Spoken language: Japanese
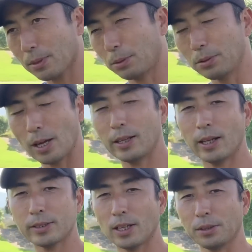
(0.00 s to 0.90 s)
どのぐらい
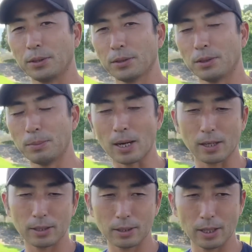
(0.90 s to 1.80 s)
大事かというと、
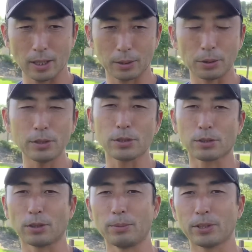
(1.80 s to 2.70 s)
どの
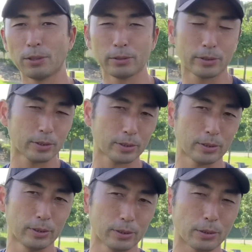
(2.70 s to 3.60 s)
ショットにも共通す
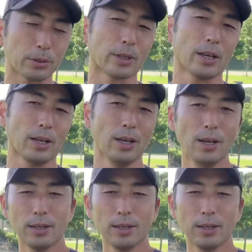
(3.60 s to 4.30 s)
ることで、